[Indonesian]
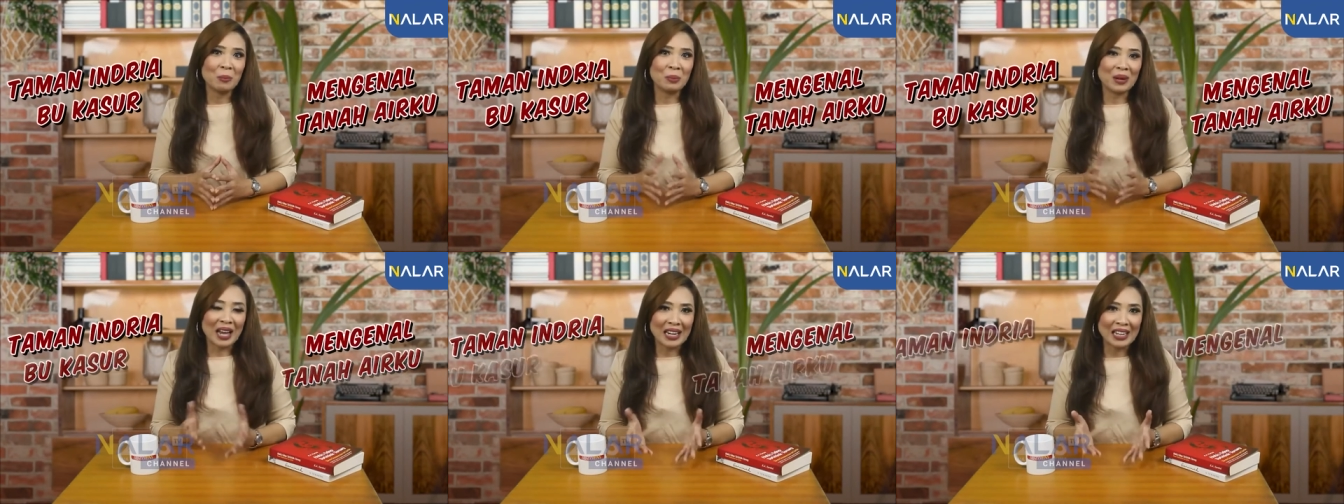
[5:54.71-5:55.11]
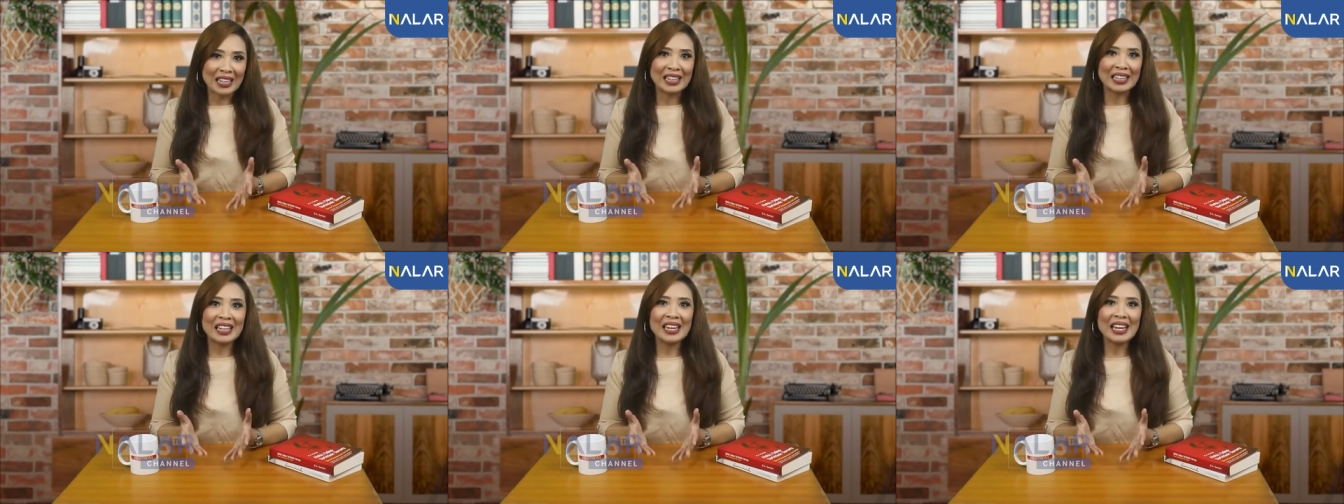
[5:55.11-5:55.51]
Peran
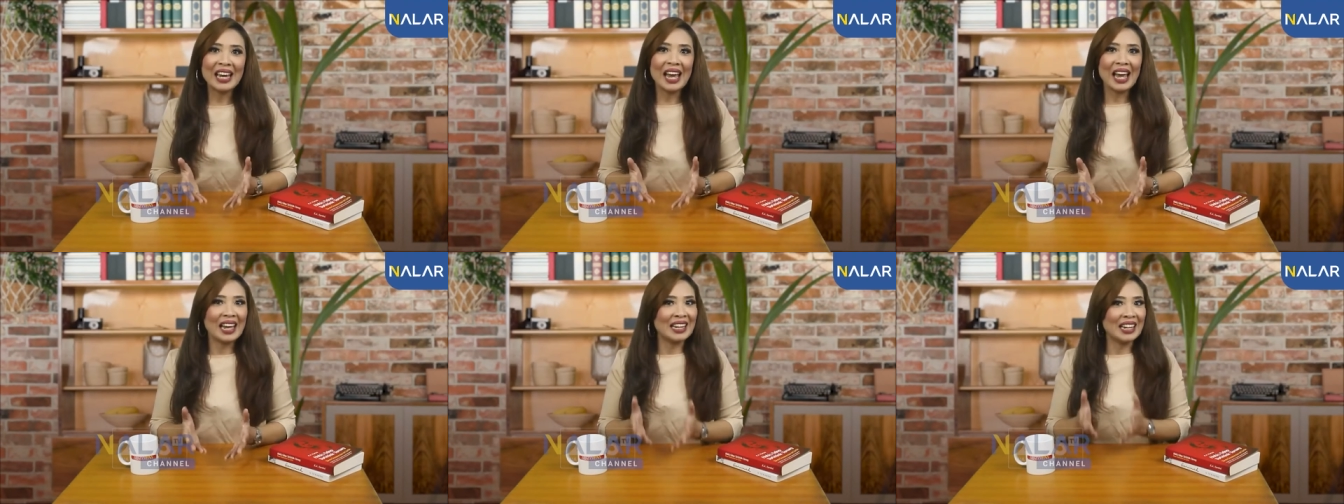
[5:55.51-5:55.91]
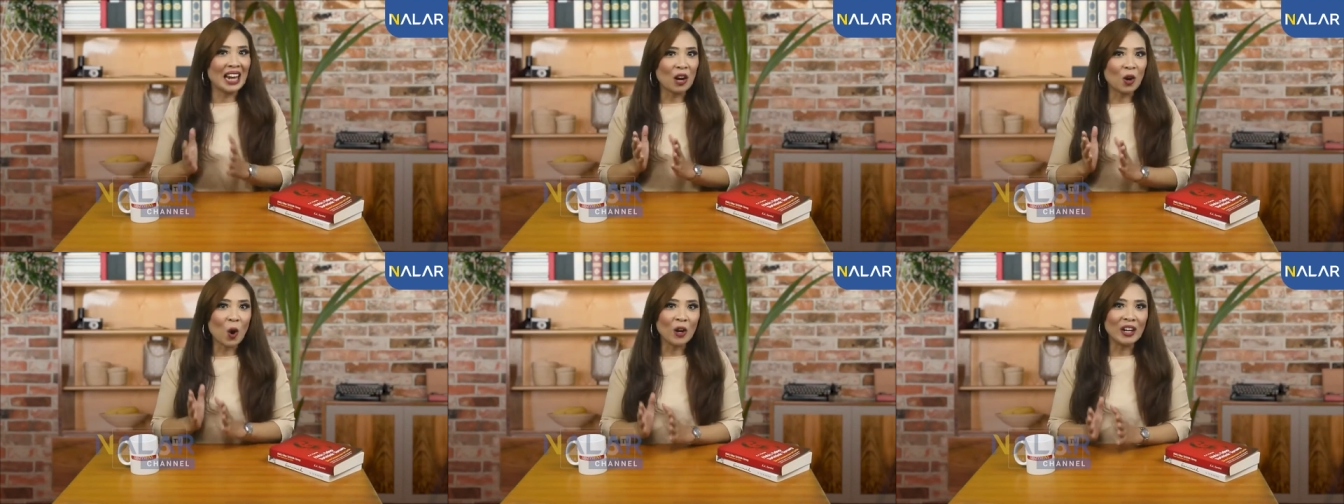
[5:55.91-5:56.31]
ini
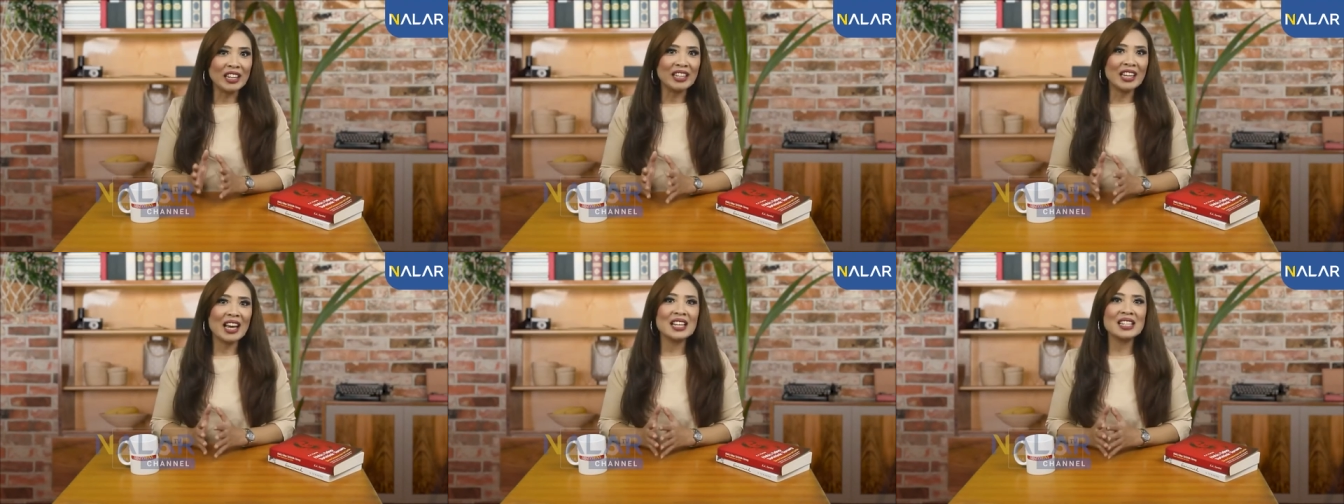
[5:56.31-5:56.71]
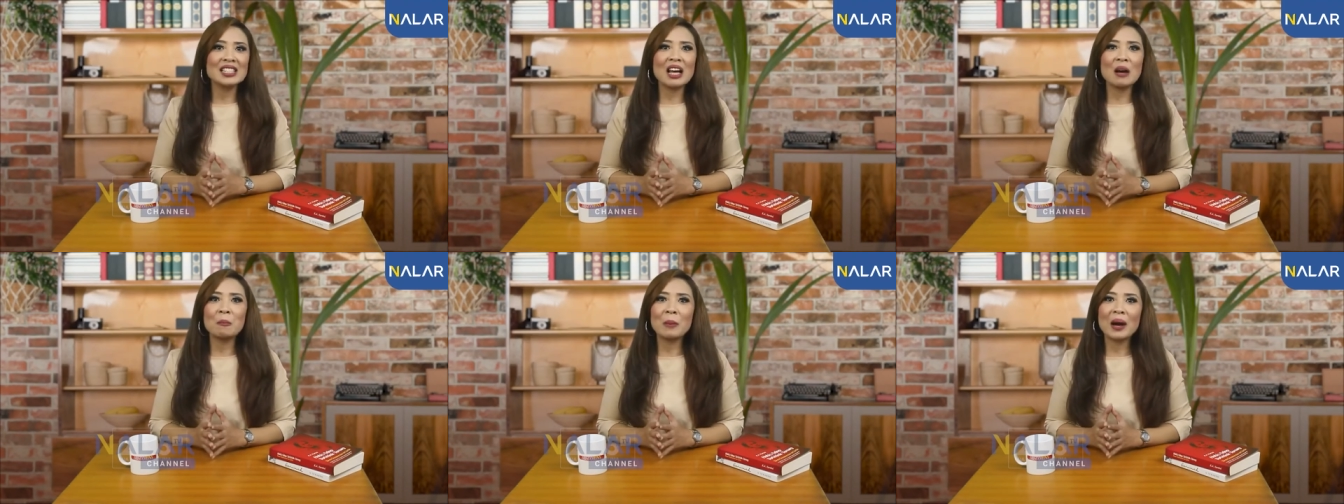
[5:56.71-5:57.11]
dilakoninya
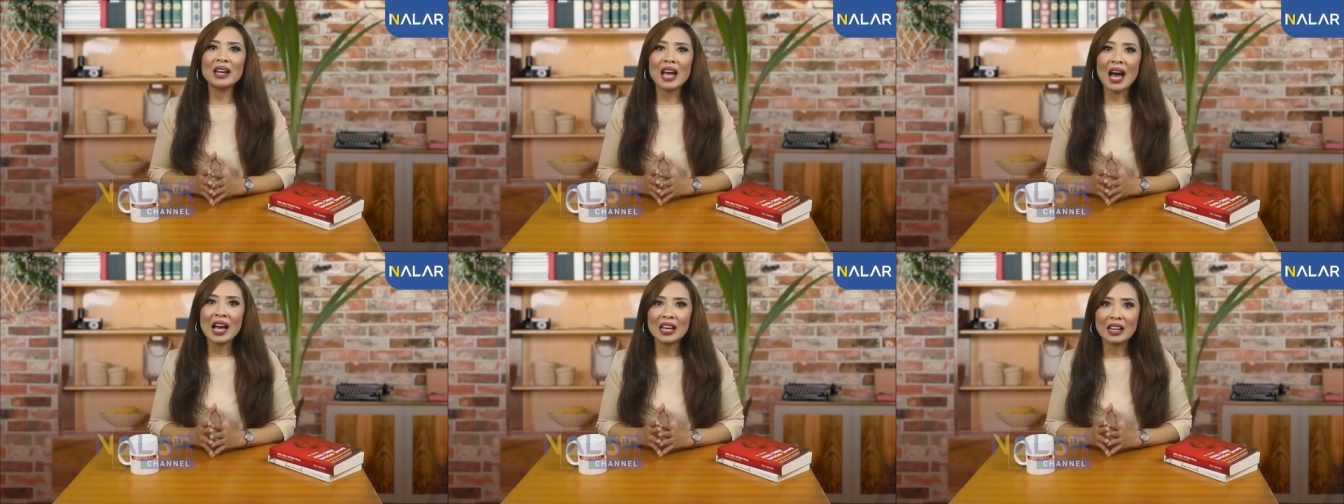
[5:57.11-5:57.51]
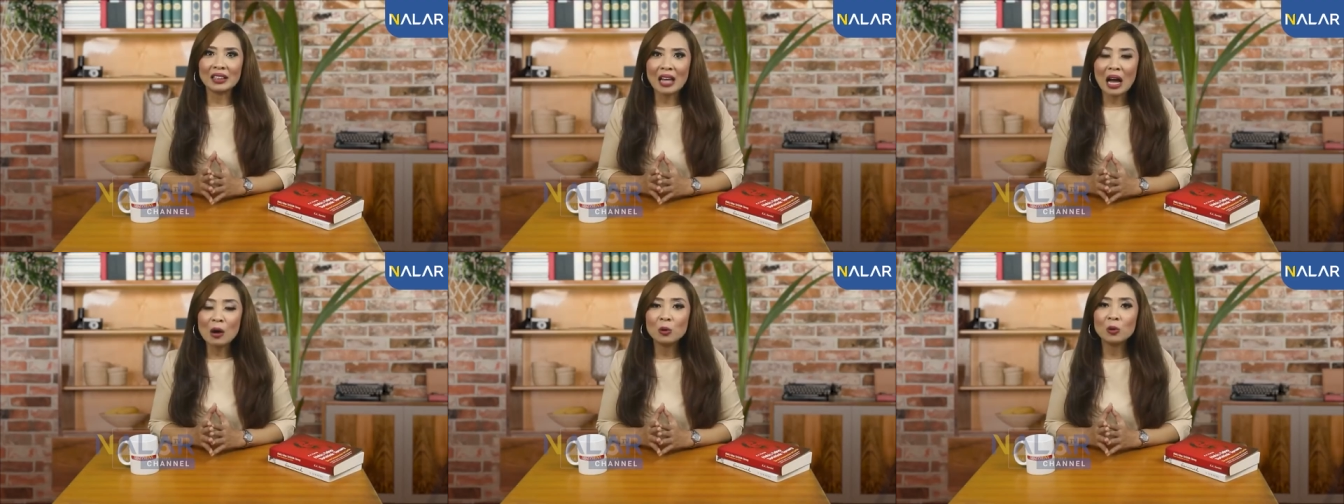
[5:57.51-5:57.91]
sampai akhir
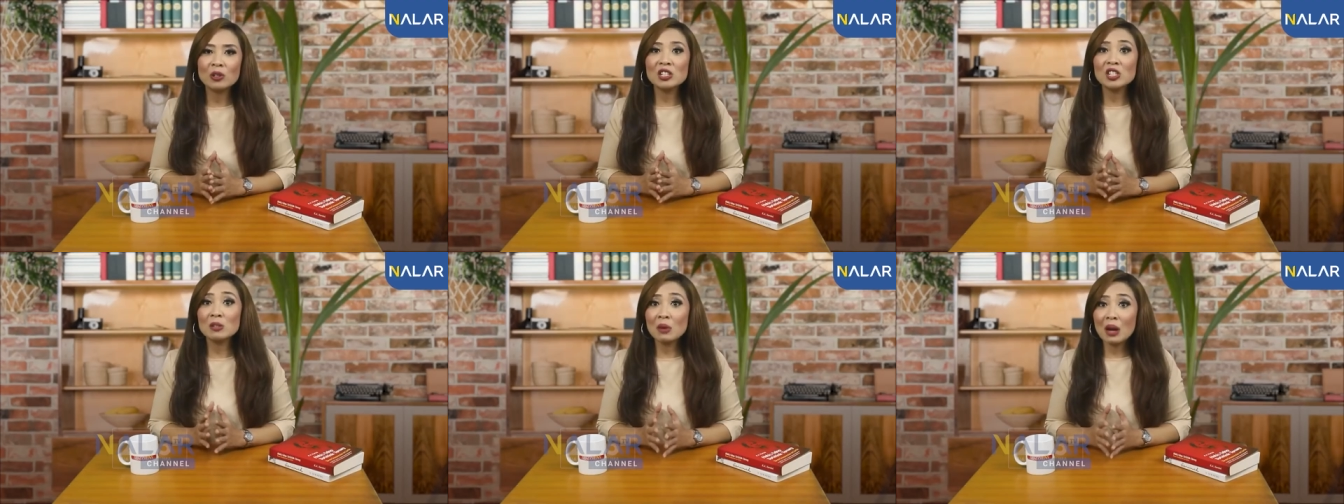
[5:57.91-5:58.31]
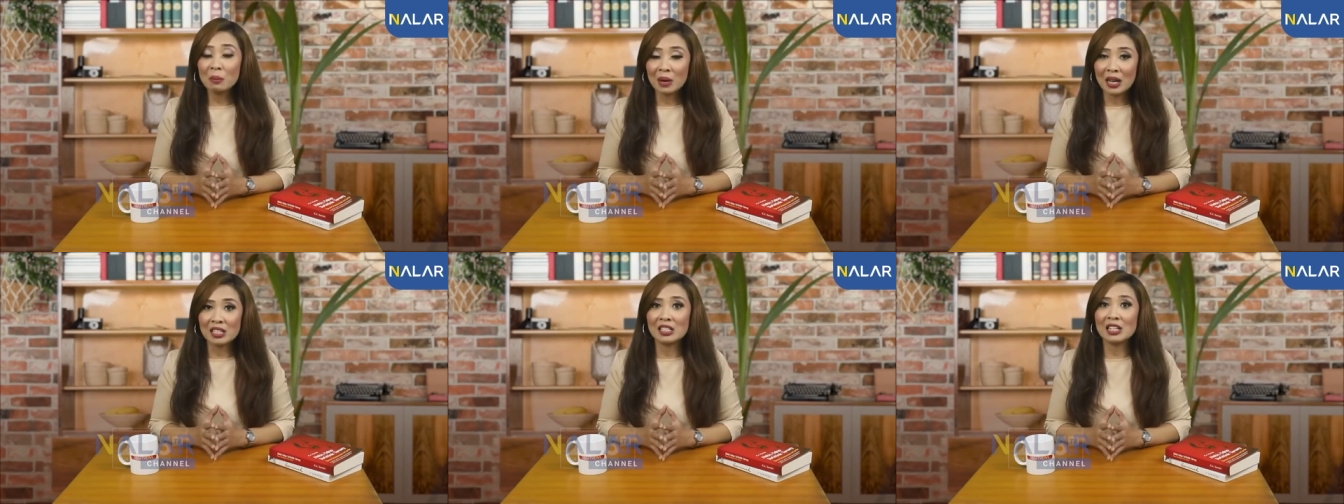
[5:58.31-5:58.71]
tahun
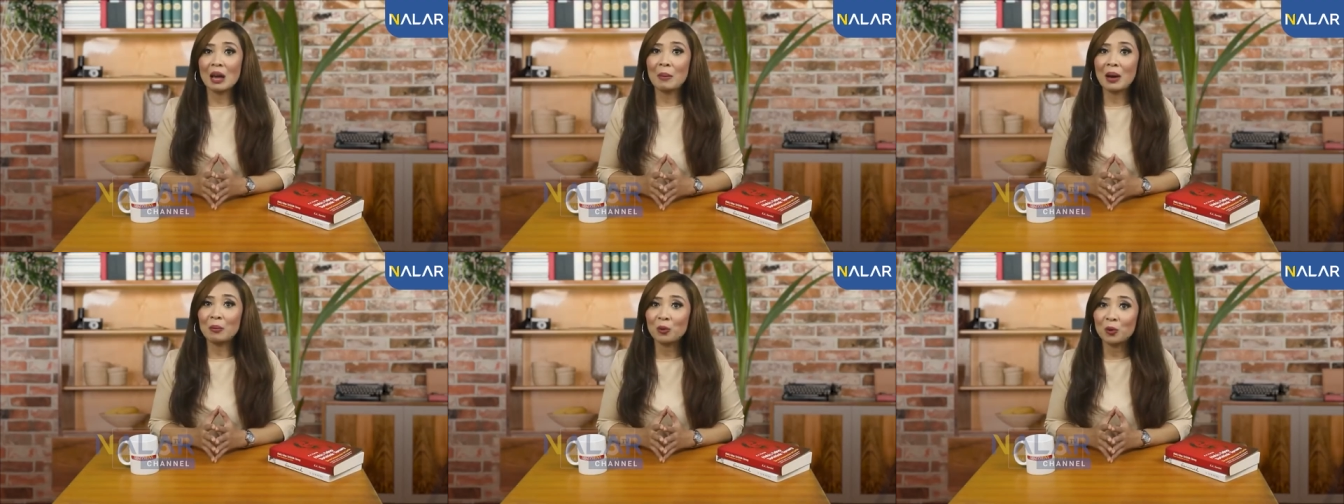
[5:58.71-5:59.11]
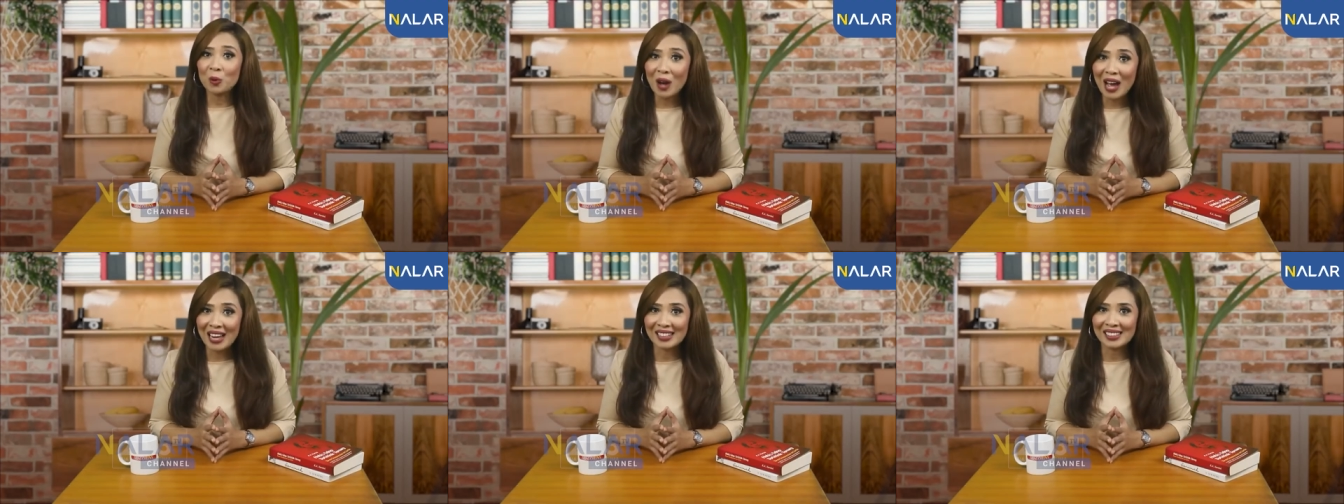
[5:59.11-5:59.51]

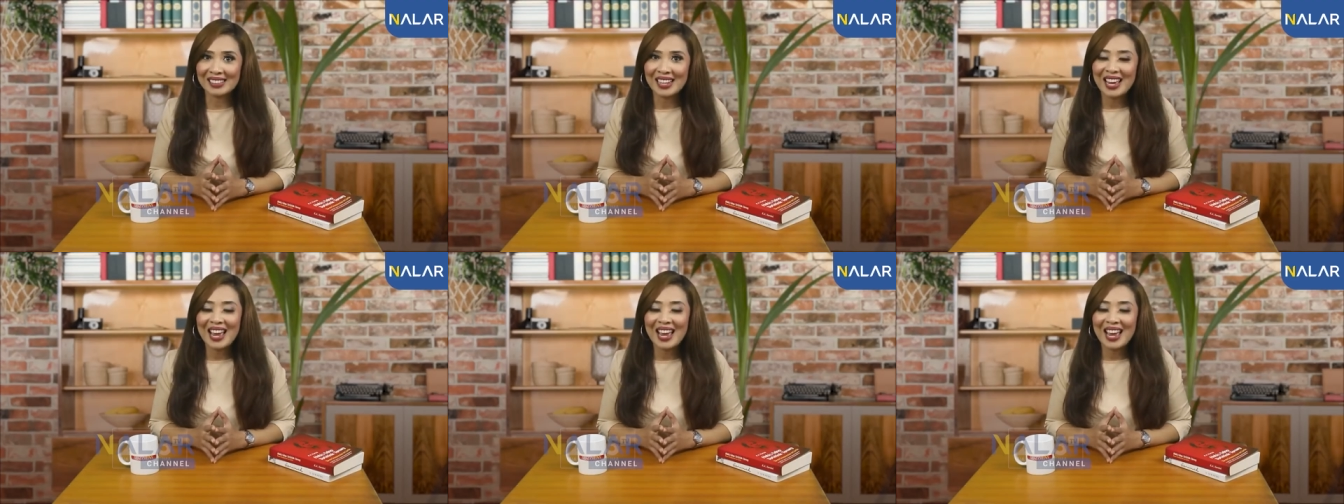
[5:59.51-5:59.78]
1980-an.